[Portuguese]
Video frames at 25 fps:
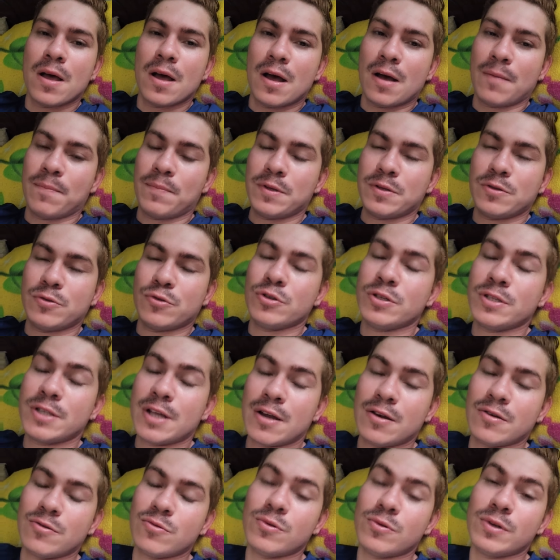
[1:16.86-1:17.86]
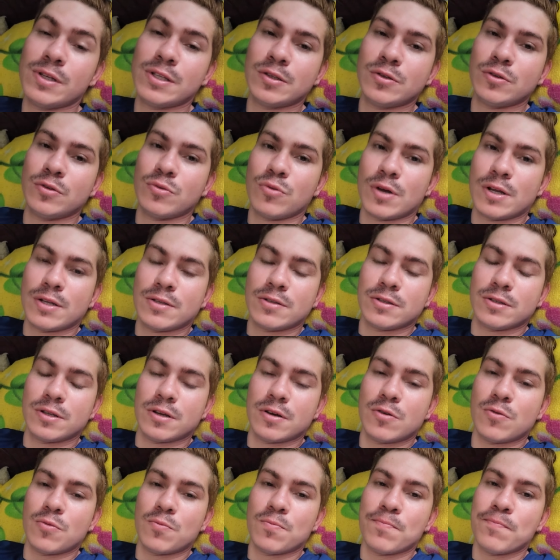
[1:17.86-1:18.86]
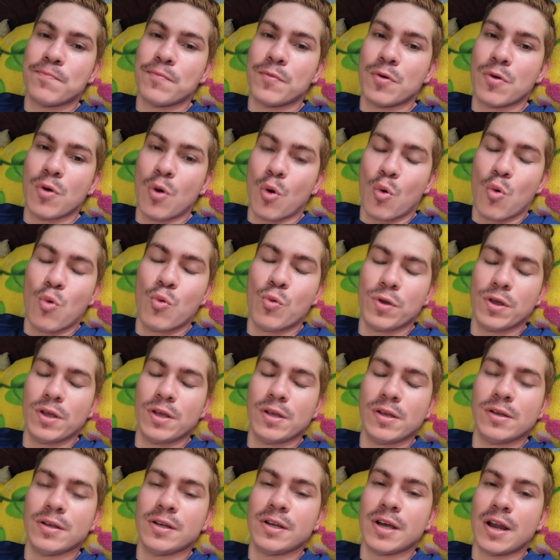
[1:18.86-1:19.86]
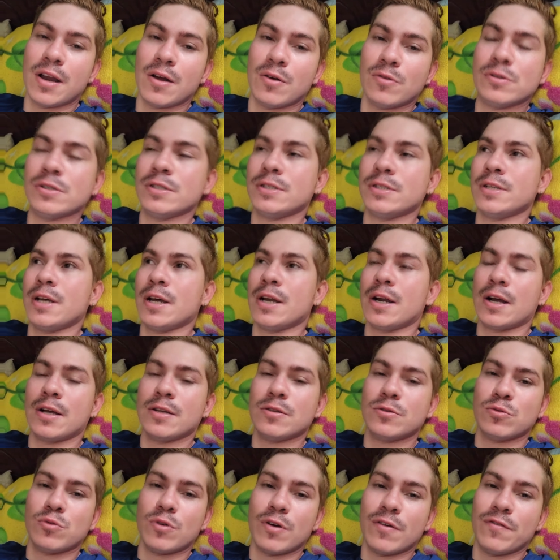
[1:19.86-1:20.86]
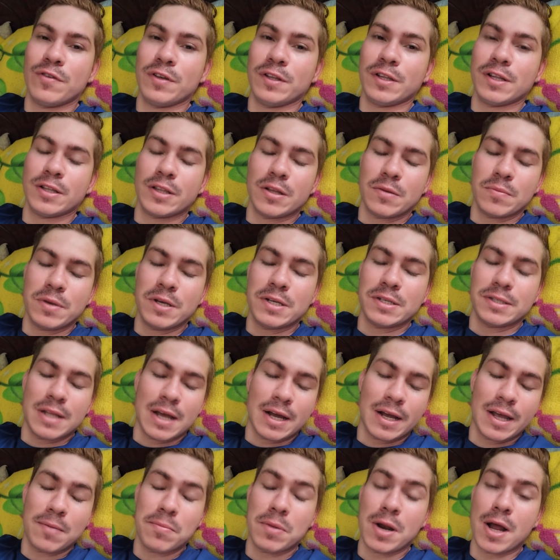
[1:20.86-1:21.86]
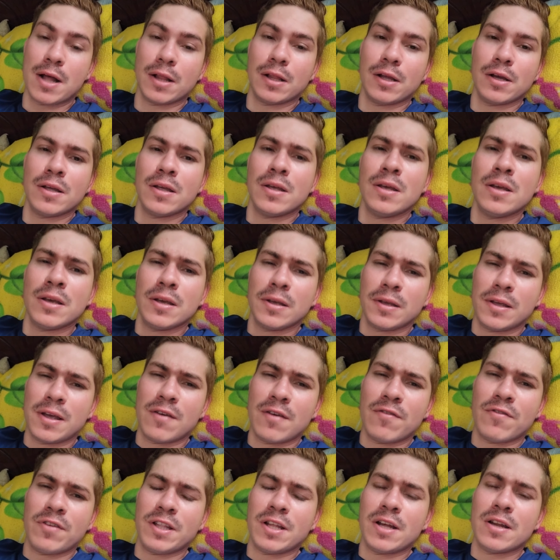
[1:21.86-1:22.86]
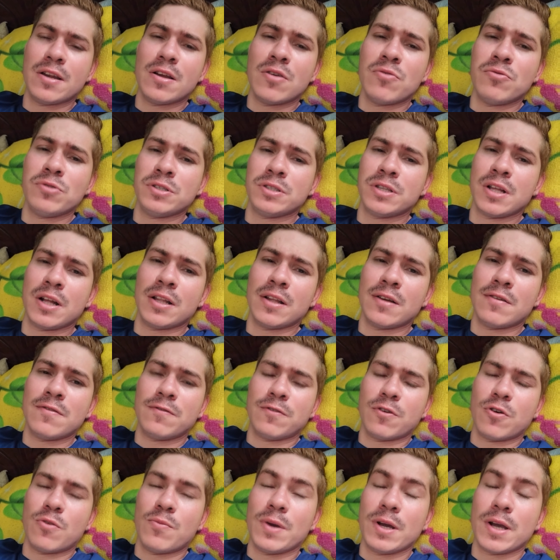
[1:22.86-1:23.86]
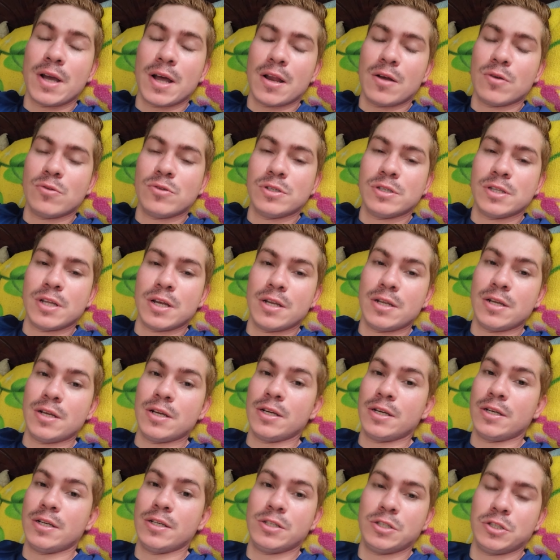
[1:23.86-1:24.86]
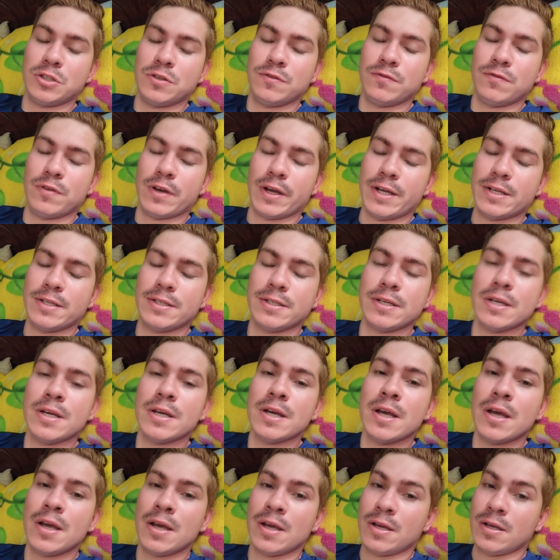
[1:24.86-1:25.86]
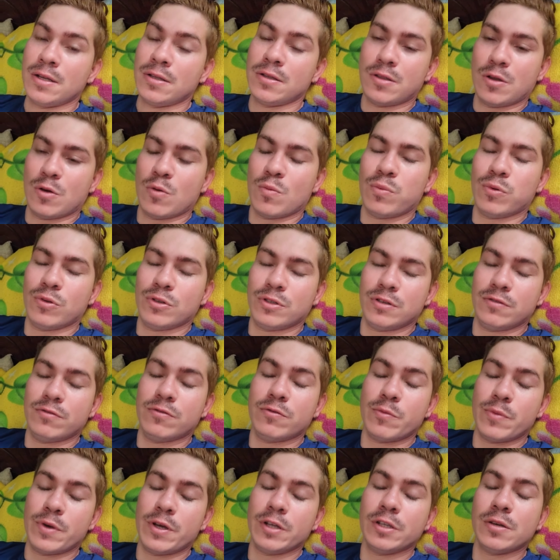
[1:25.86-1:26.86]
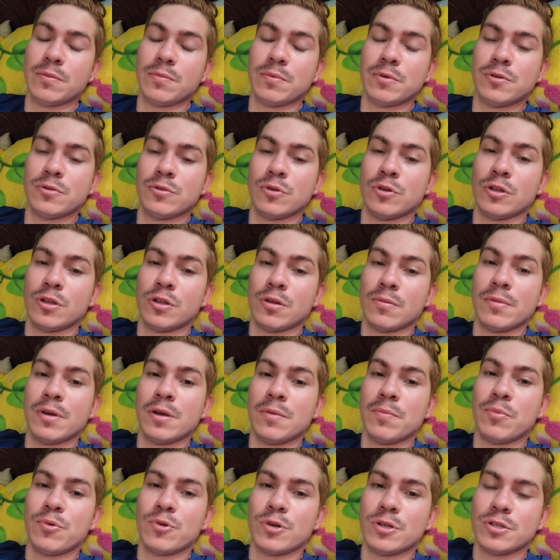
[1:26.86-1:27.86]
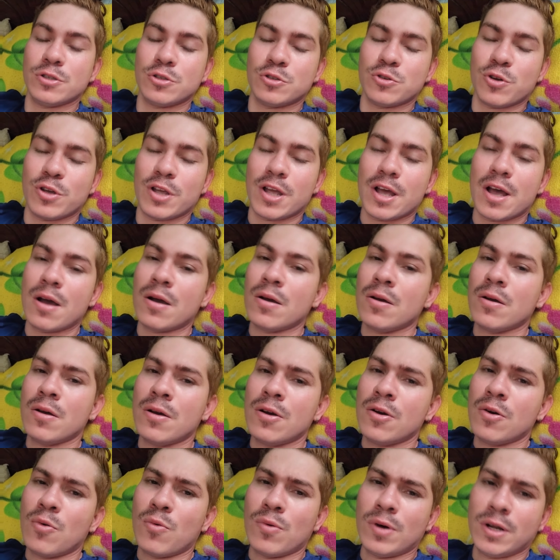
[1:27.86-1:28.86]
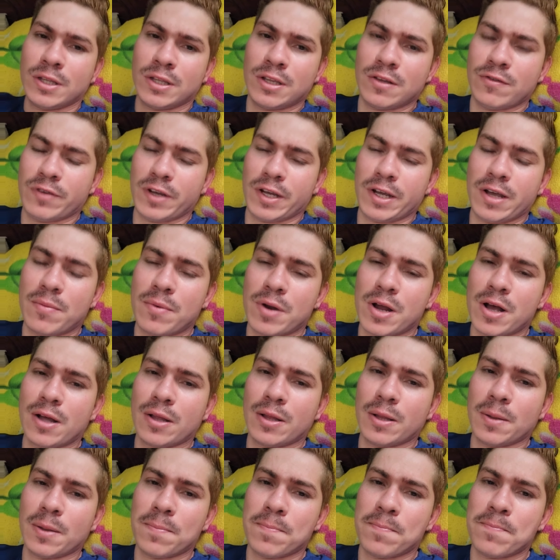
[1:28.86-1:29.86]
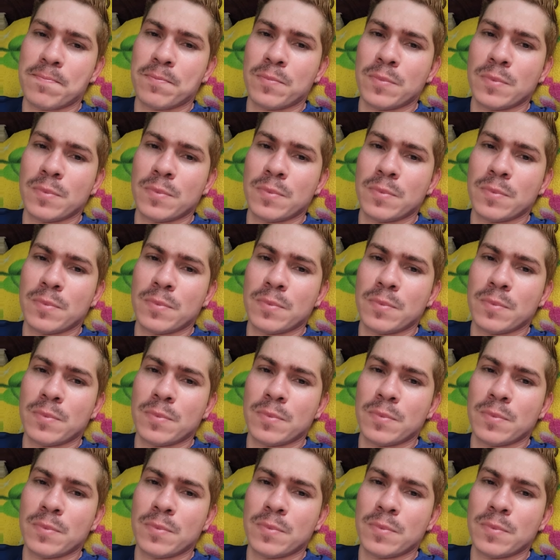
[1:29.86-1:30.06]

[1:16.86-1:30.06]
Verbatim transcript: A pessoa está numa situação ruim que ela considera que a sua vida também está quebrada que a vida não está da forma que ela gostaria que estivesse. Então, possivelmente, a pessoa também pode sonhar com a TV quebrada,